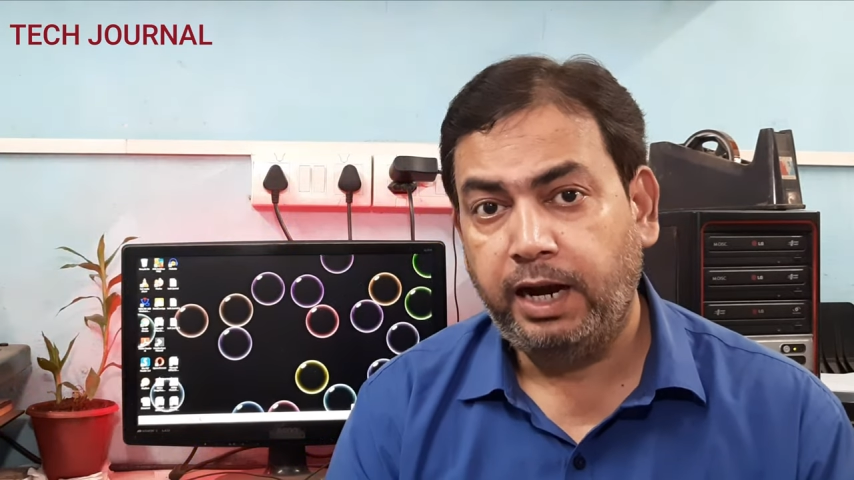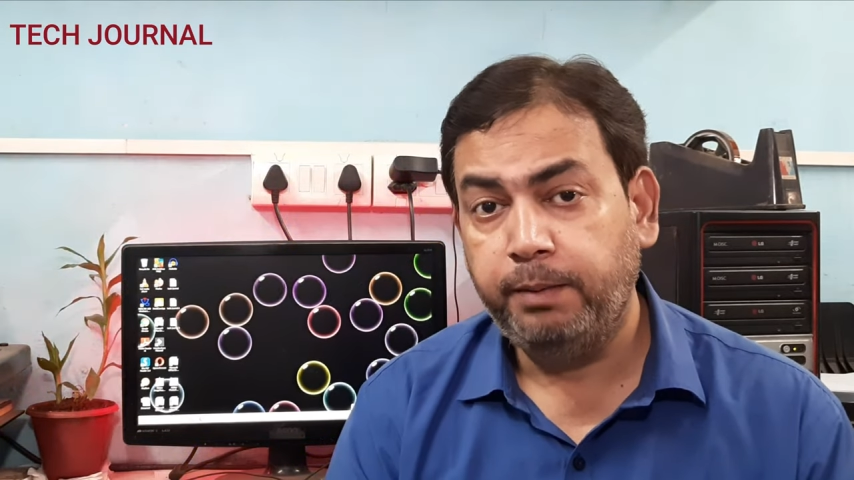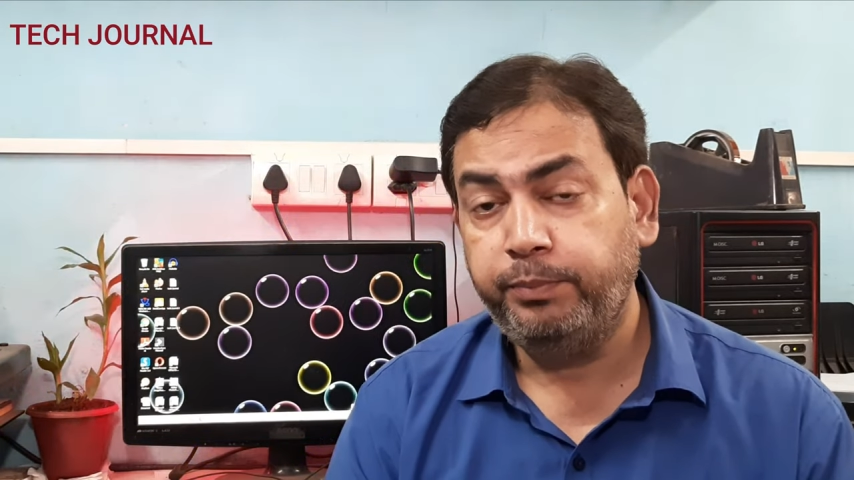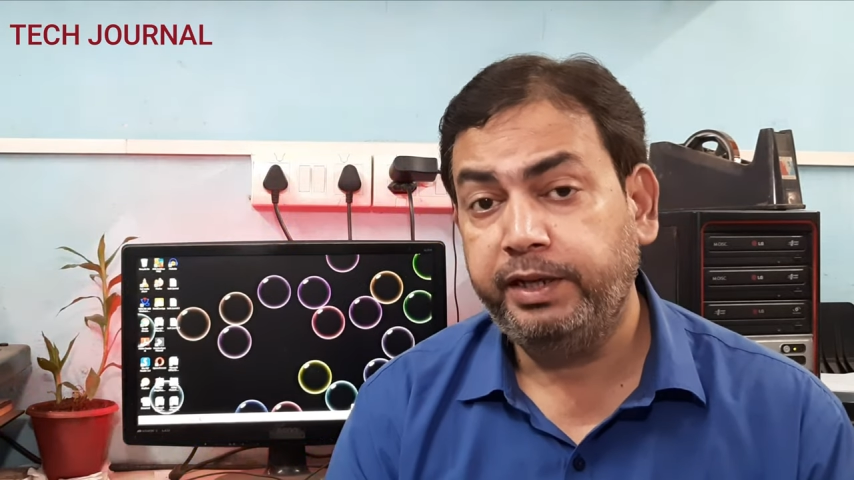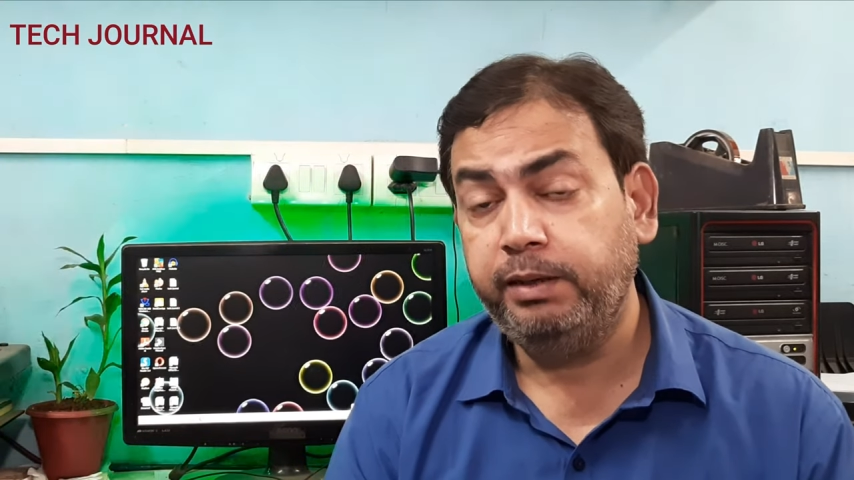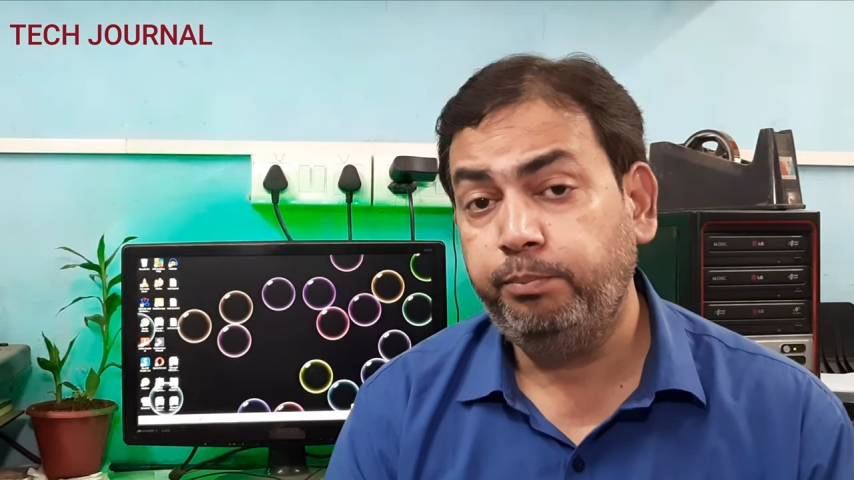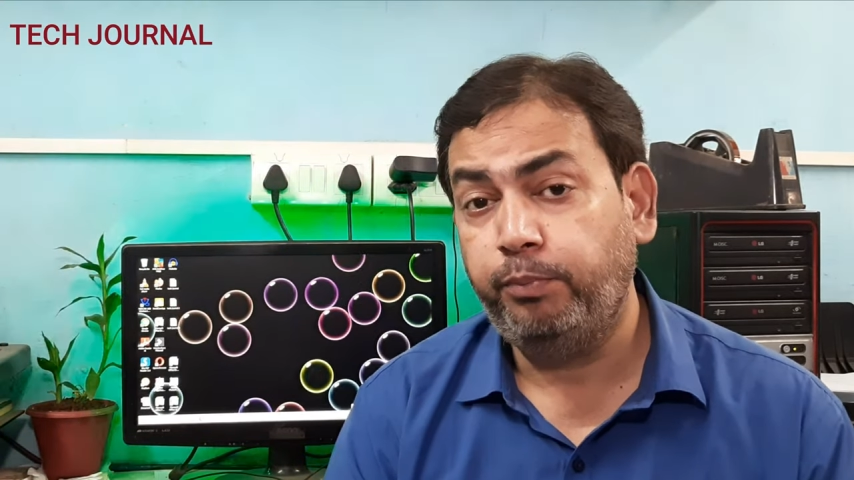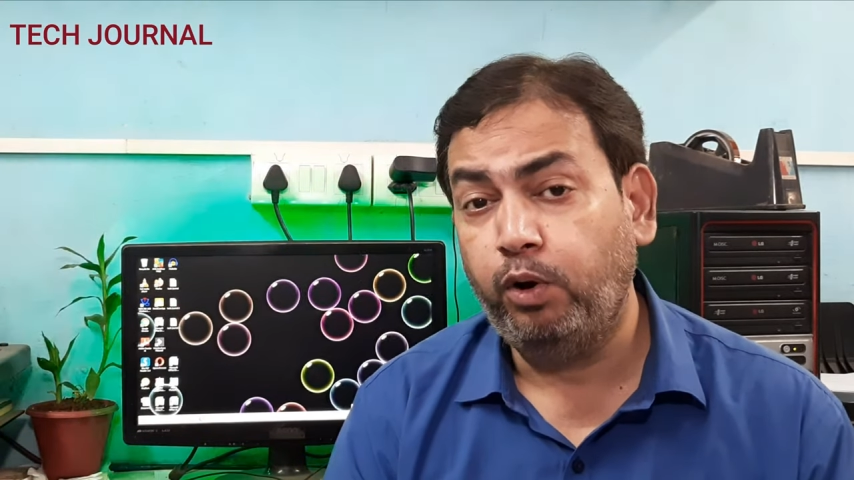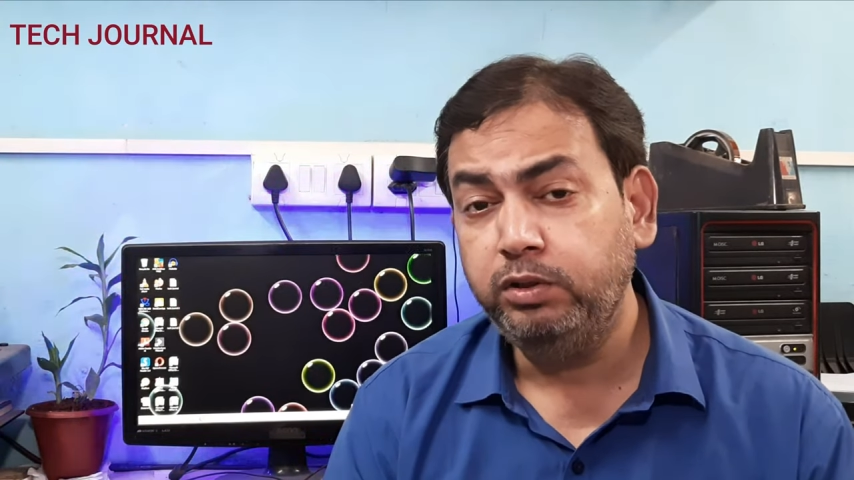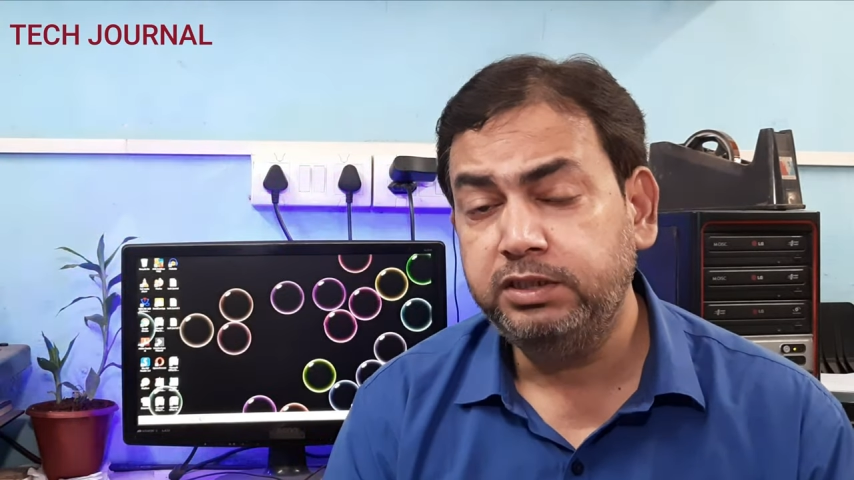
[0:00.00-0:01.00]
आपके
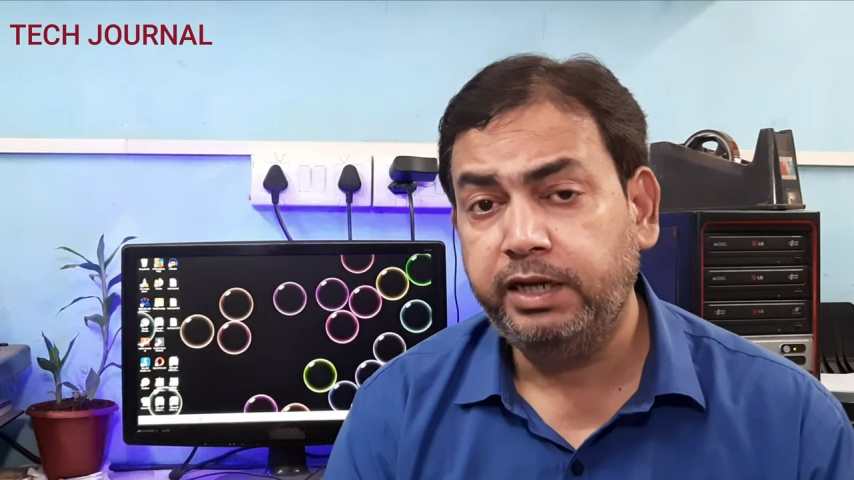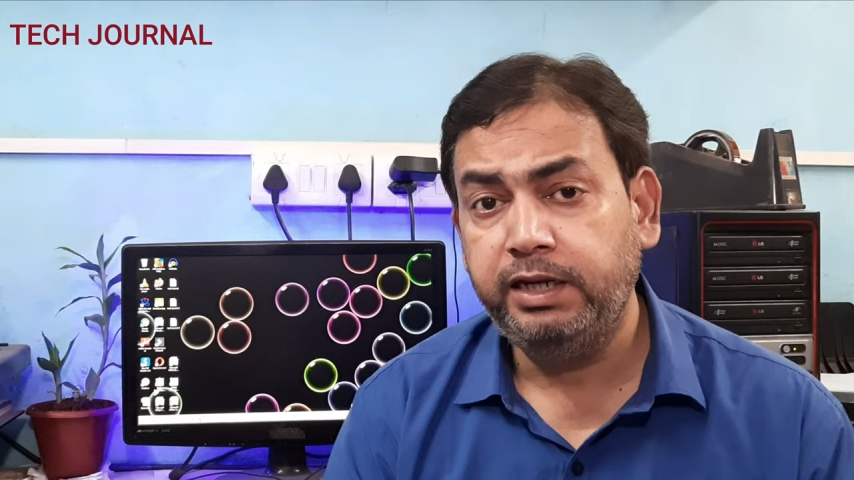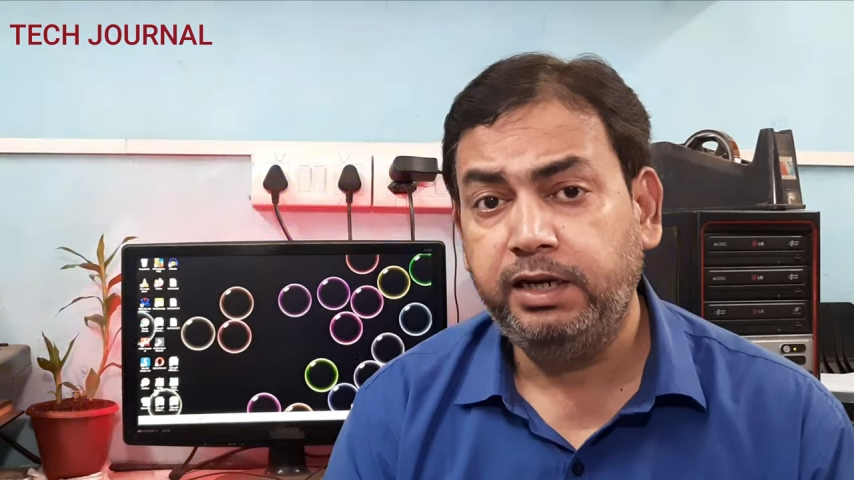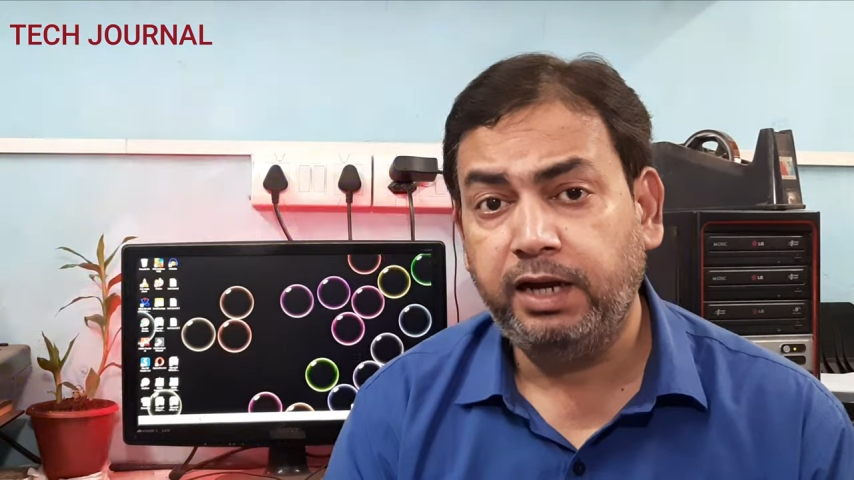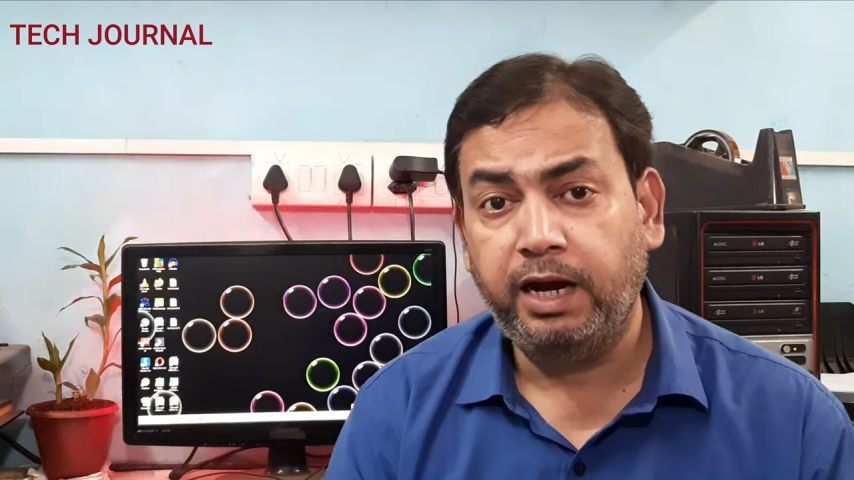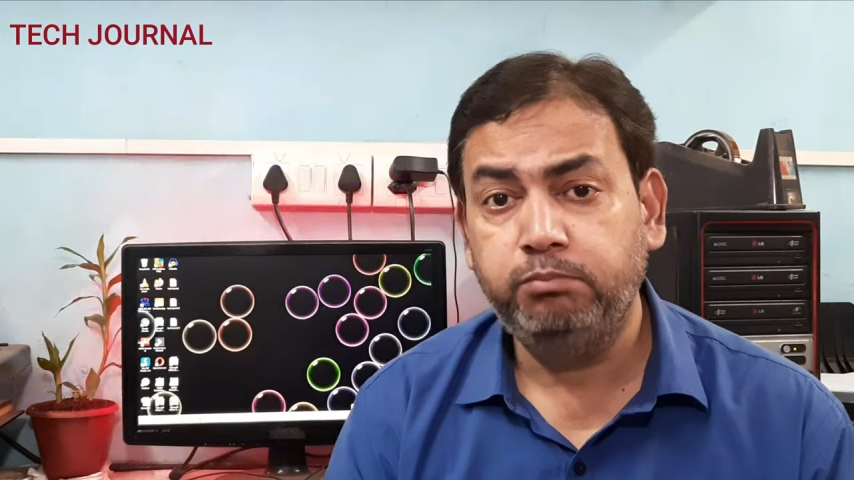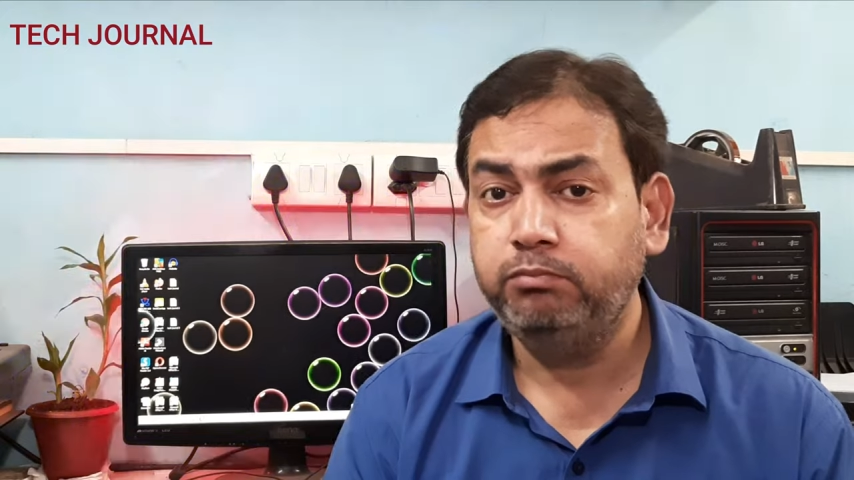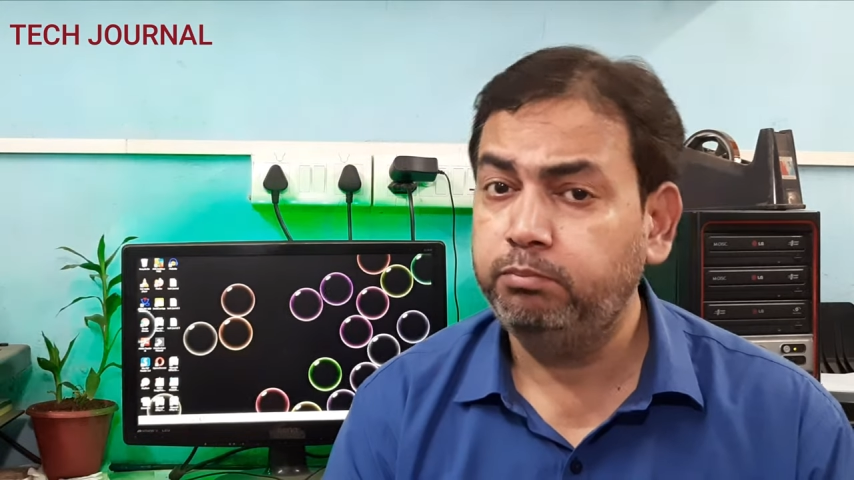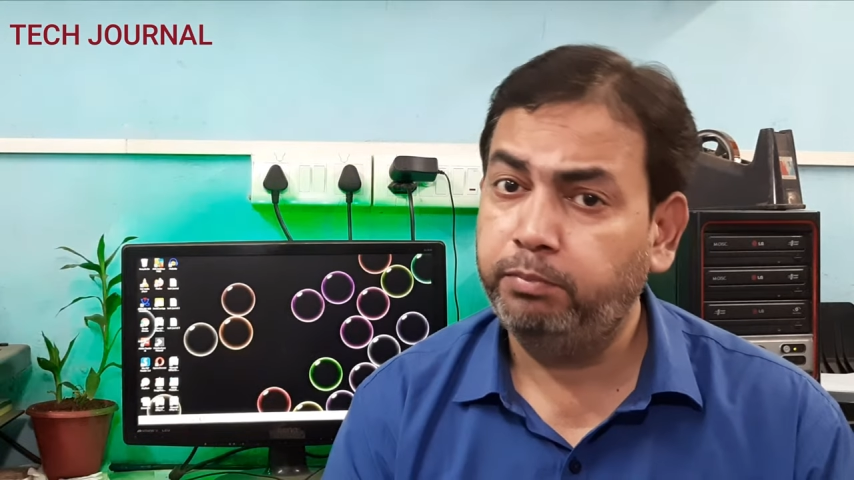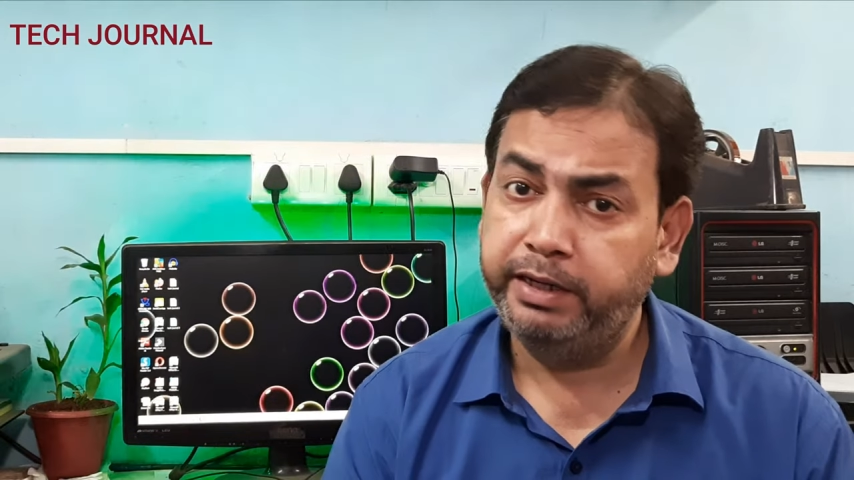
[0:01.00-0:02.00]
बहुत सारे काम